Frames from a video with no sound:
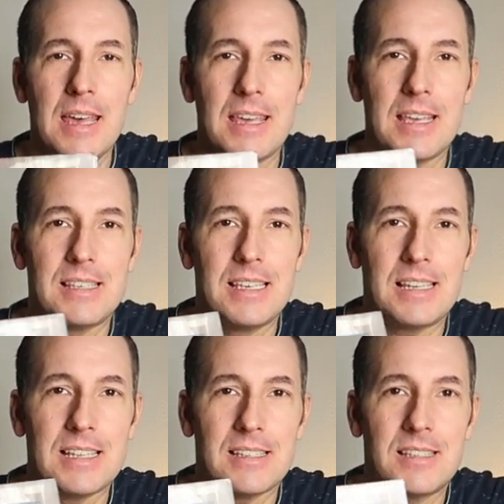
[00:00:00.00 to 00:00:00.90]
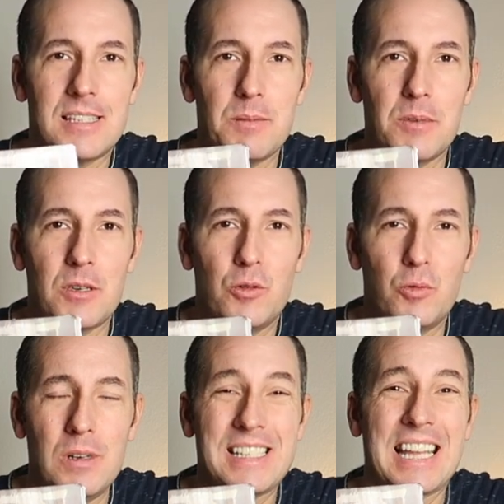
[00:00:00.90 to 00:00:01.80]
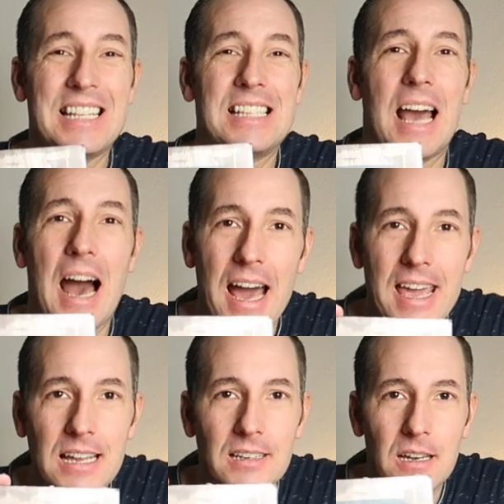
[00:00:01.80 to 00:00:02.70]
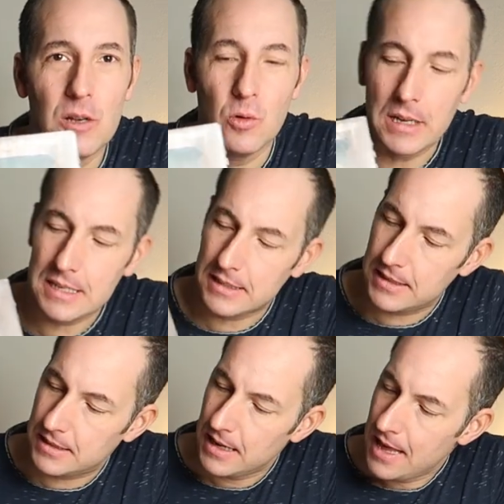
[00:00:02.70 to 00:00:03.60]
ihr seht, es ist ziemlich cool, es hat einen sehr eigenen Look, es ist